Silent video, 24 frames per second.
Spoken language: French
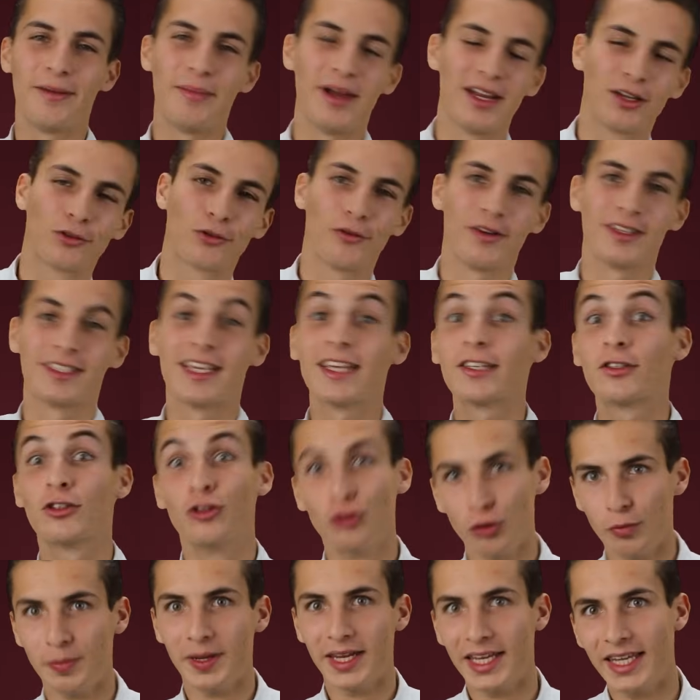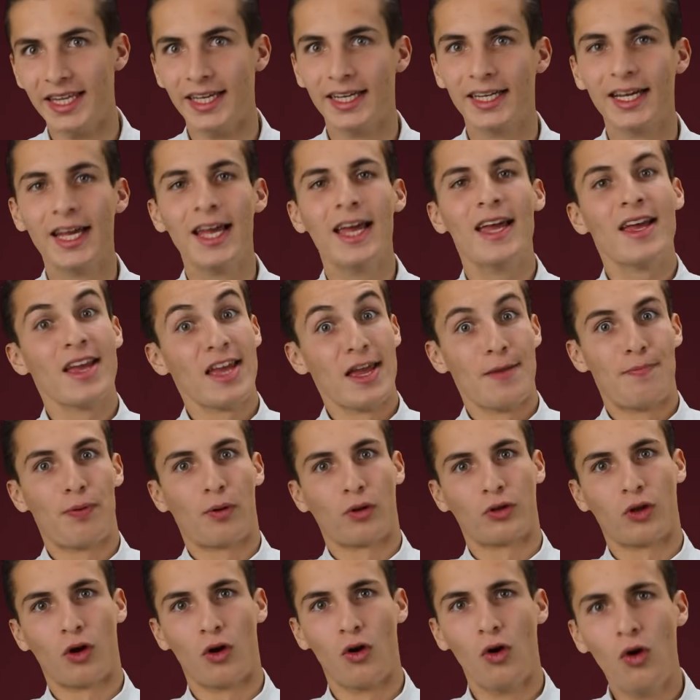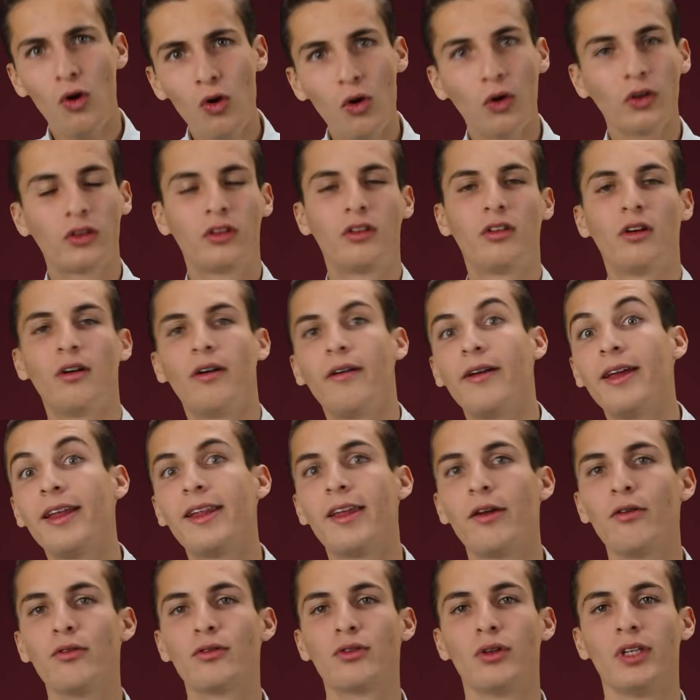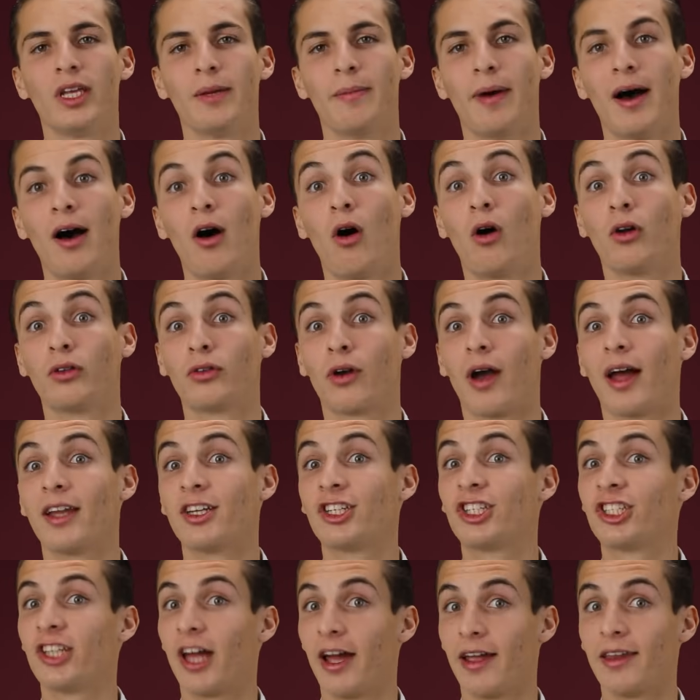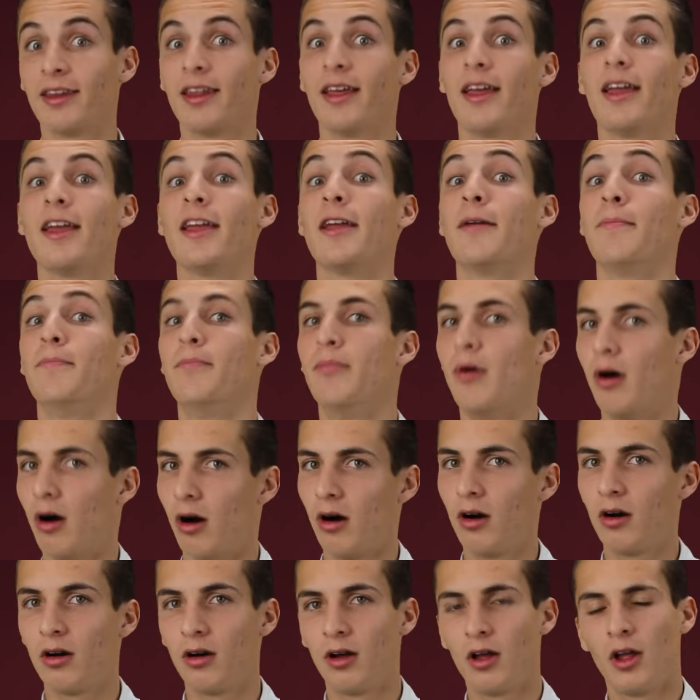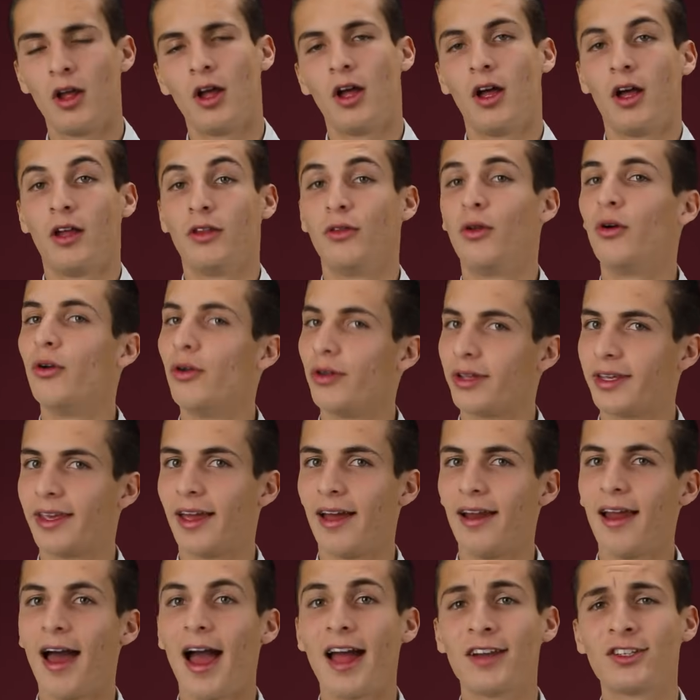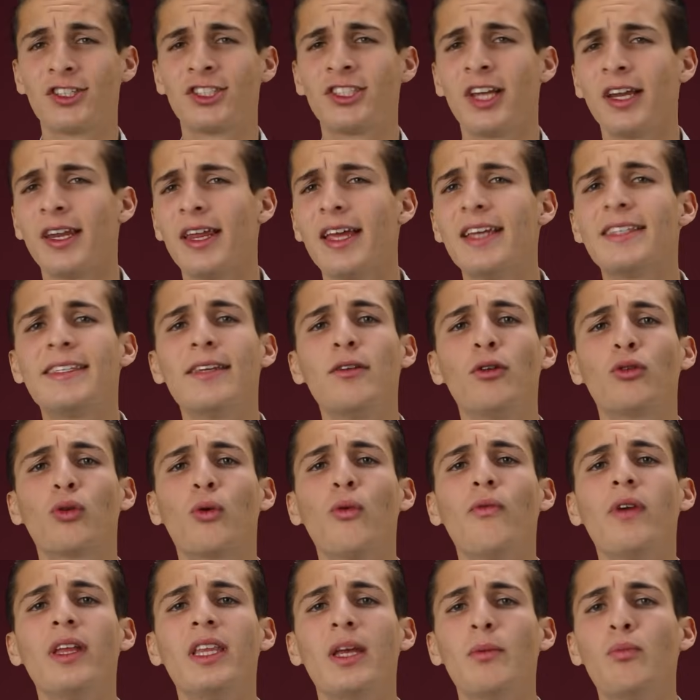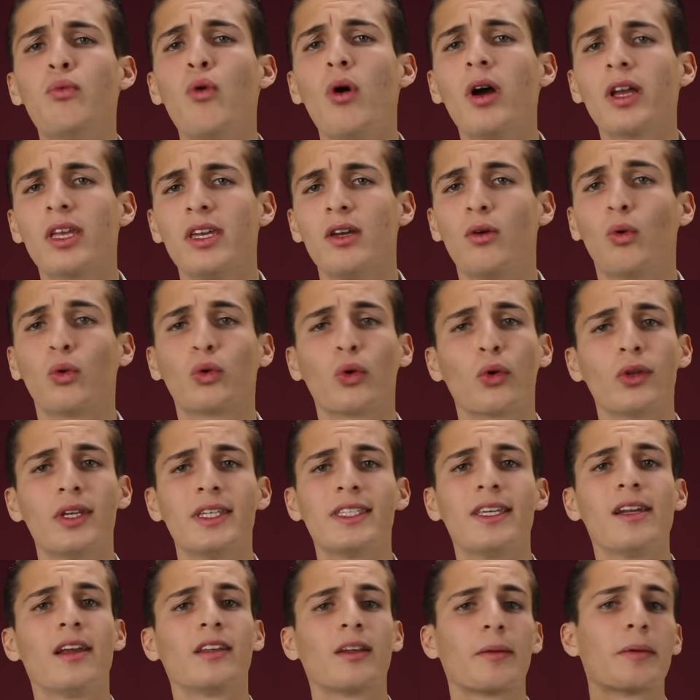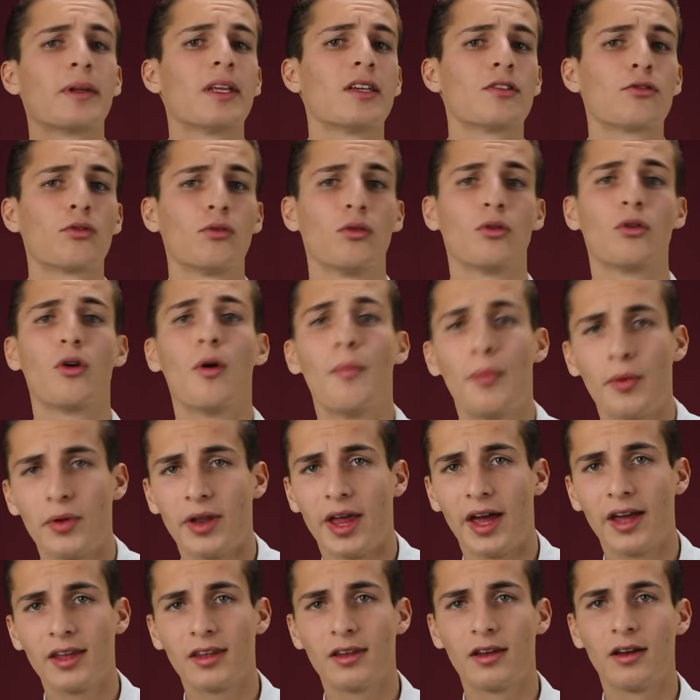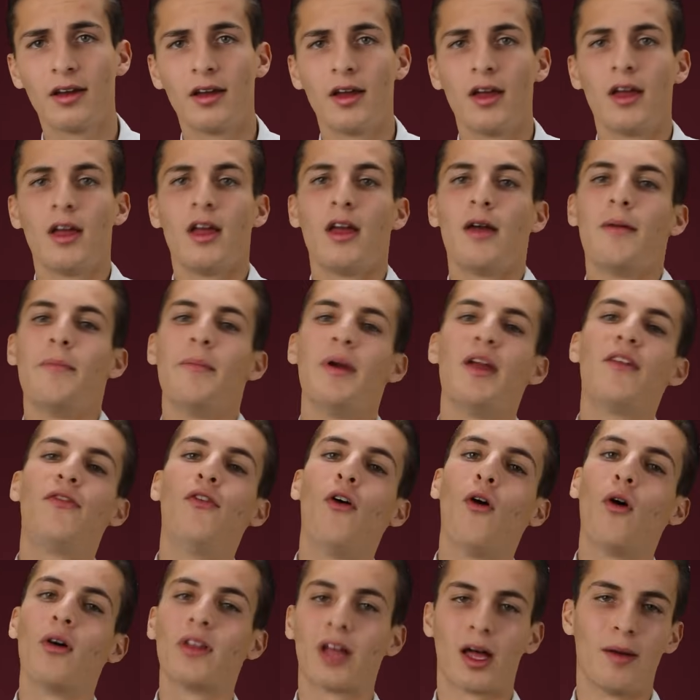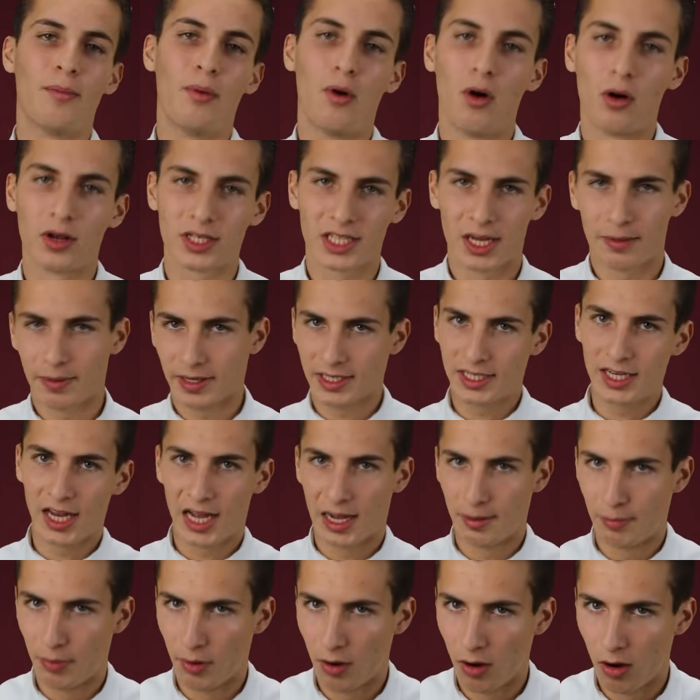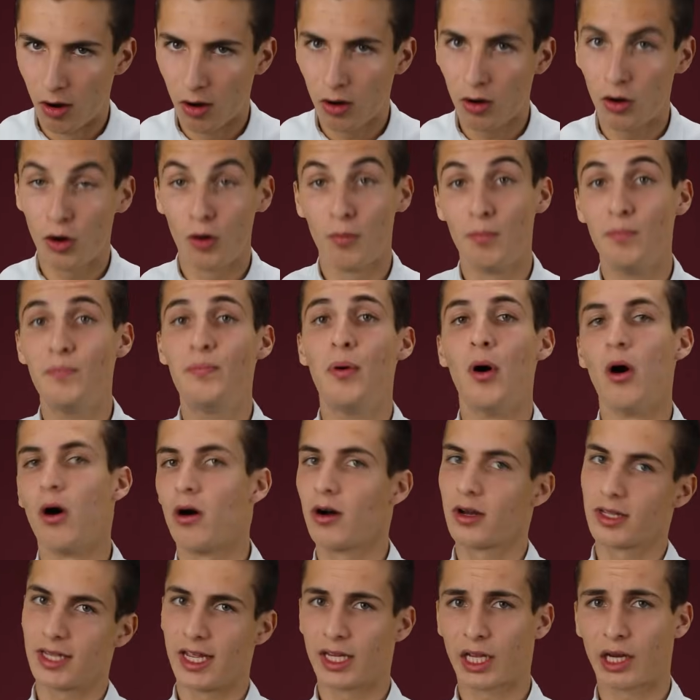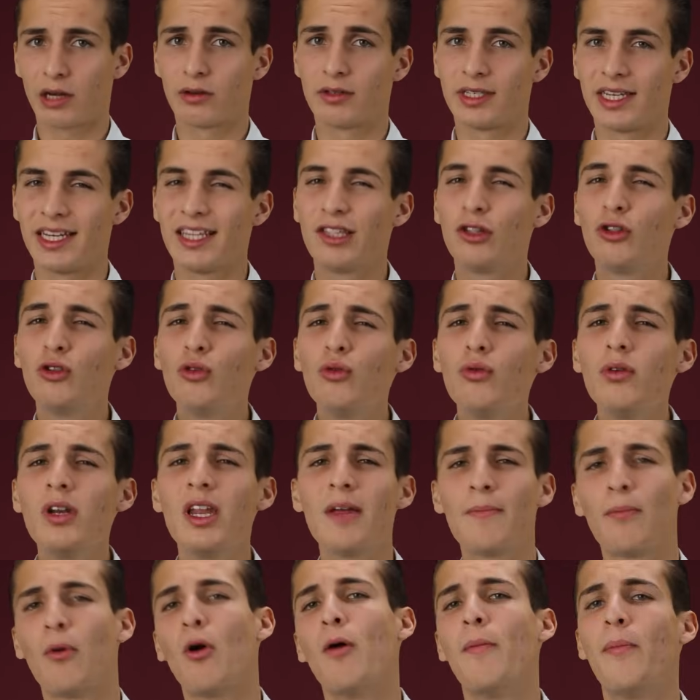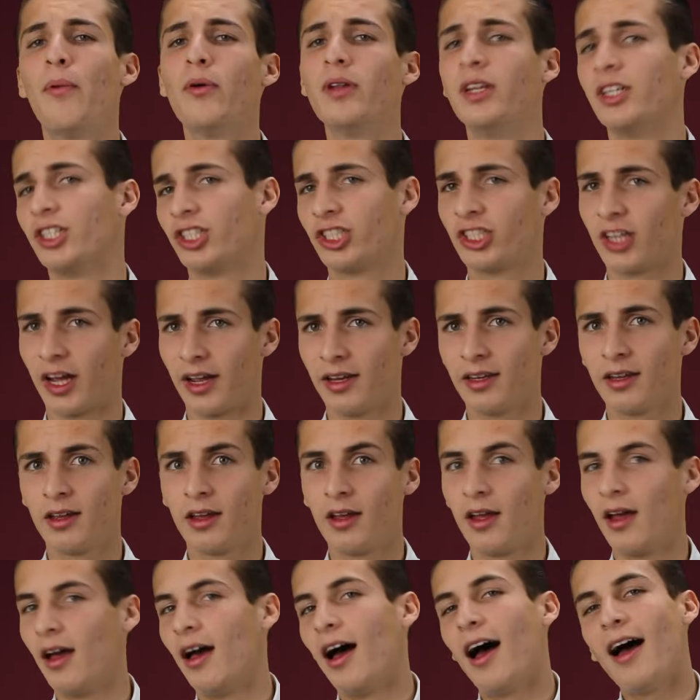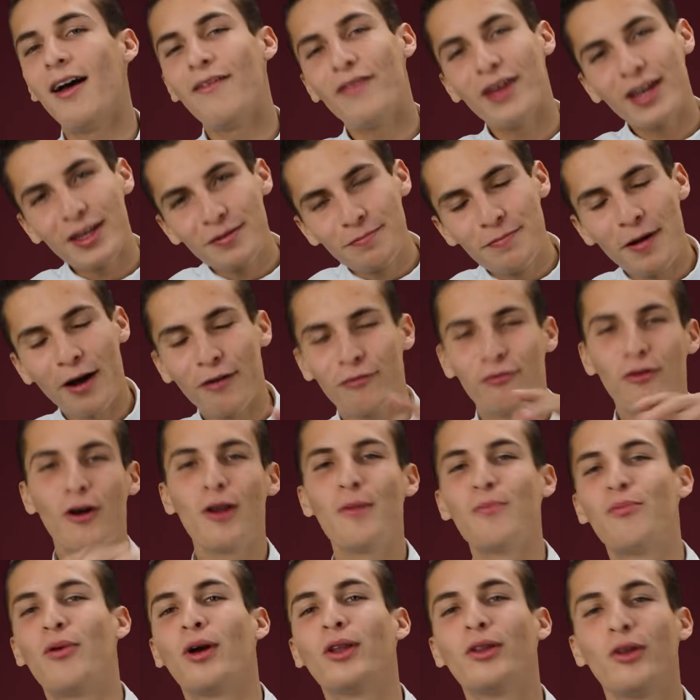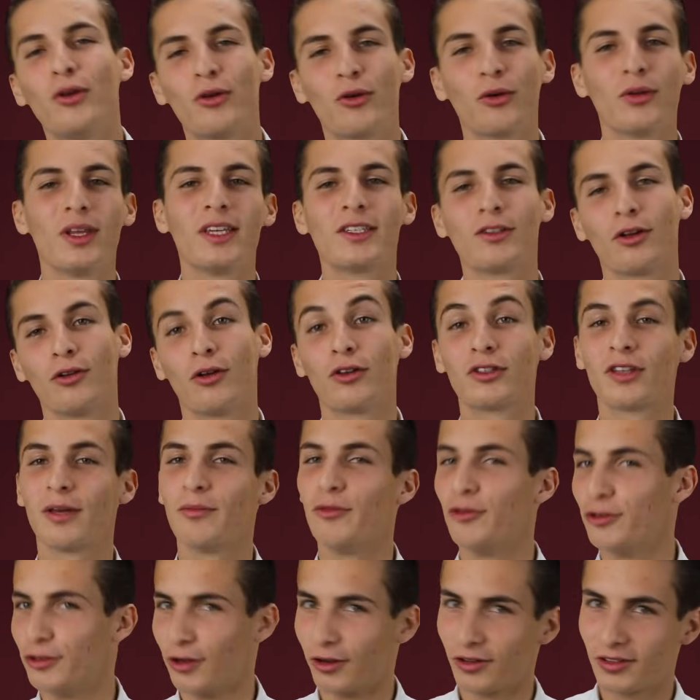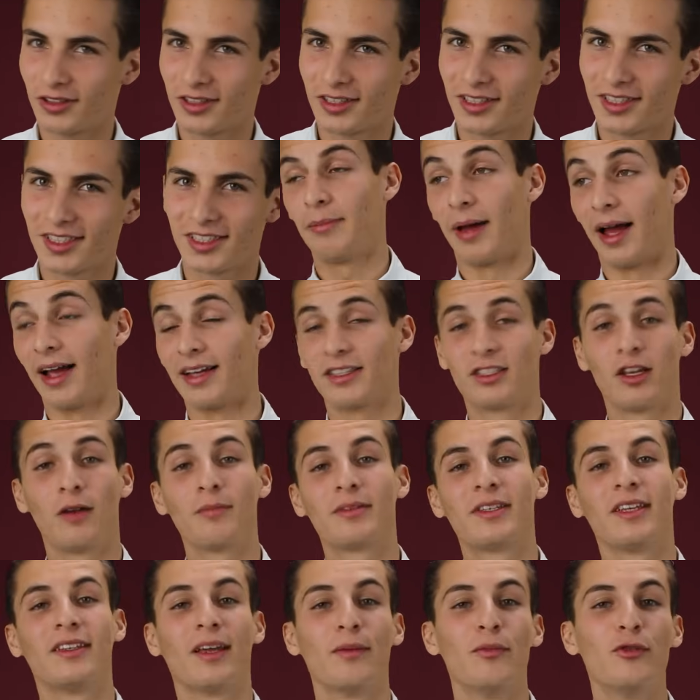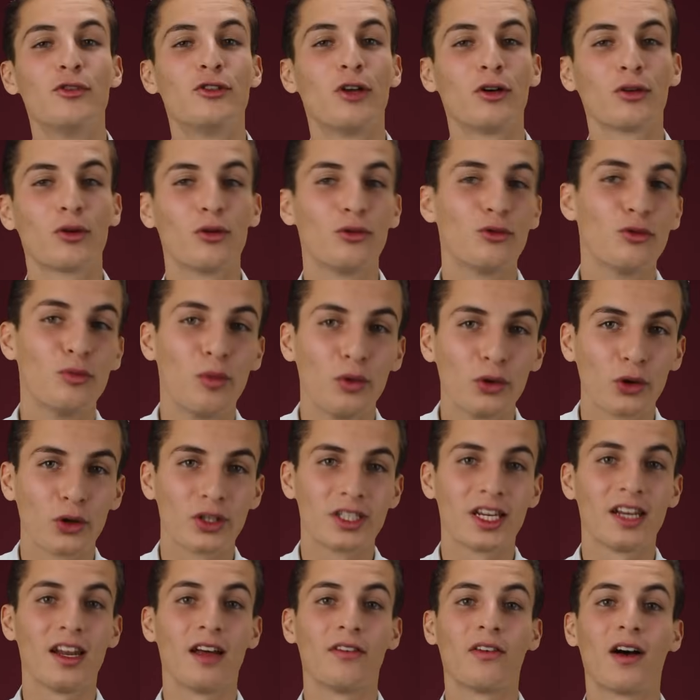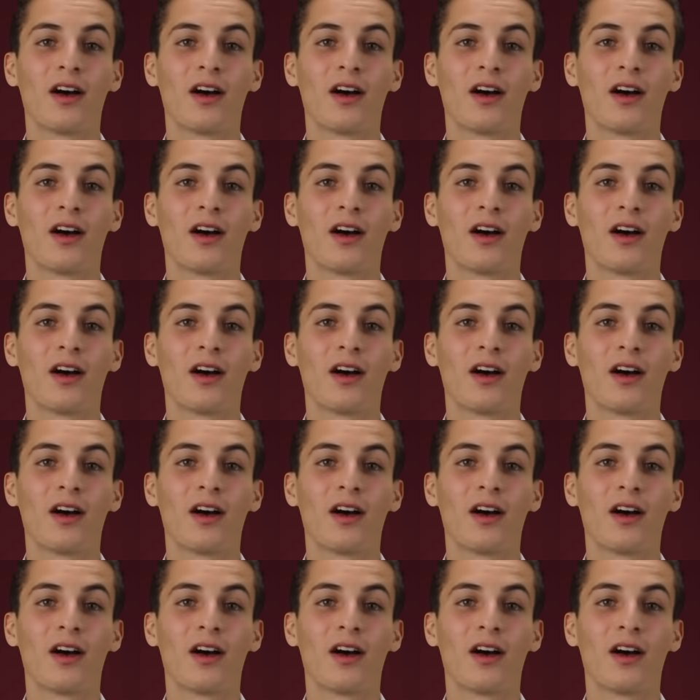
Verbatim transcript: eh ben, il trouvait ça stupide. Et pendant longtemps, il y a eu ce débat entre Einstein et Bohr, dans lequel Einstein essaie de trouver des points qui contredisaient l'interprétation de Copenhague, mais il faut rendre à Bohr ce qui appartient à Bohr. Bohr détruisait tous les propos d'Einstein, avec parfois une pointe de condescendance amusante. Par exemple, c'est amusant que tout le monde retienne la